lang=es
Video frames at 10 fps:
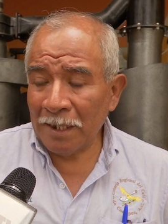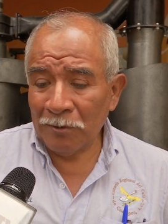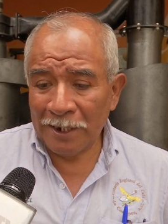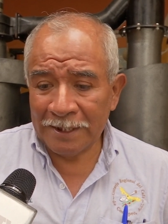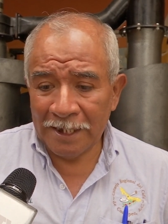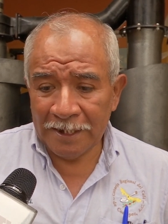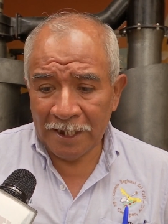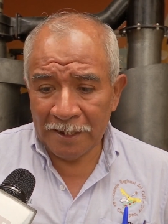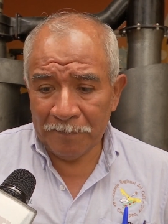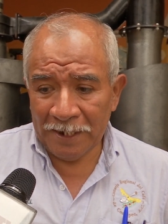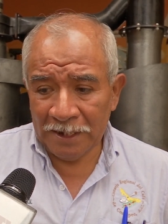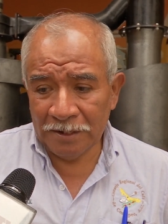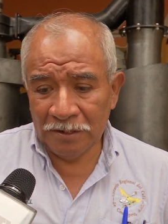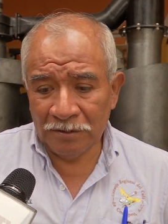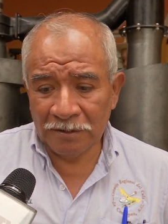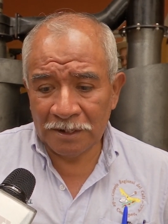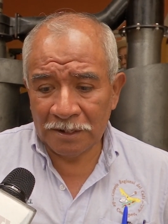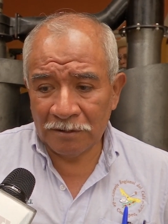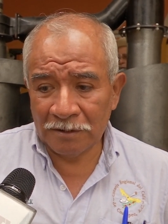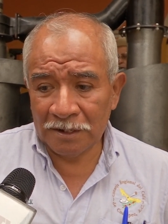la volatilidad de precios,
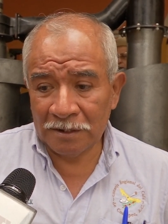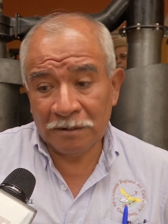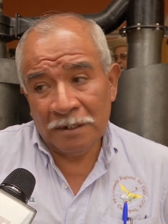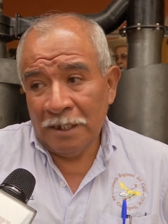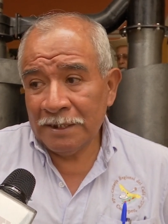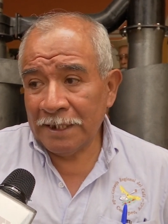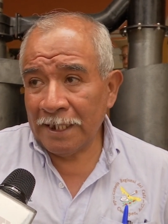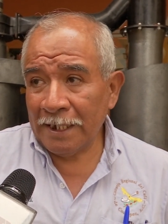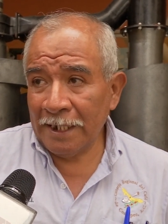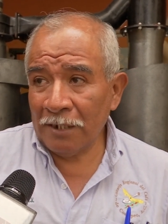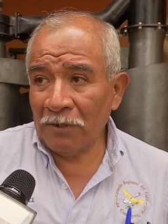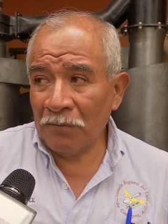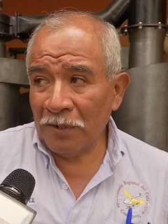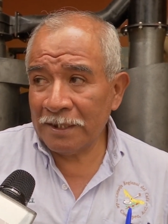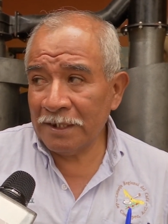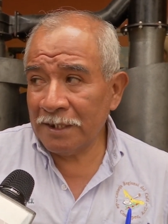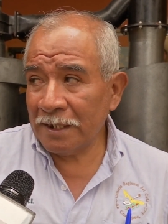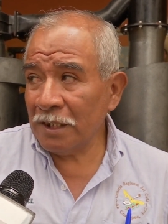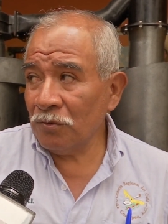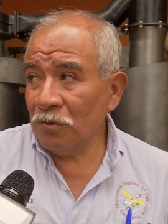entonces se genera una fuerte
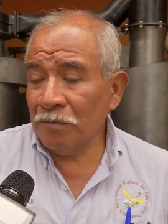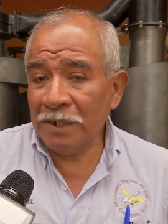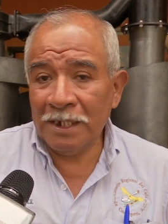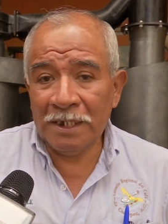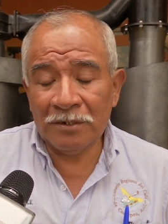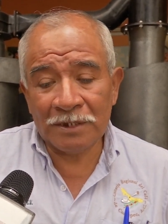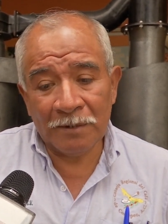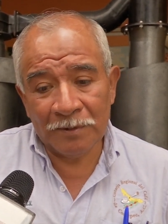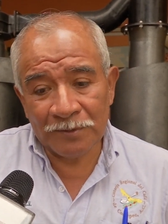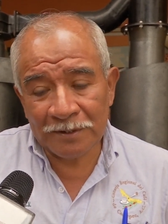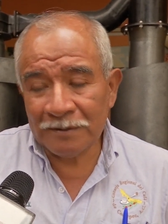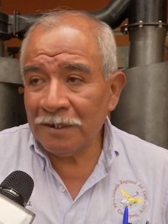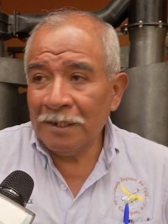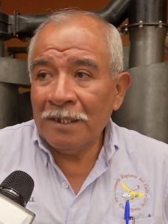incertidumbre, no sabemos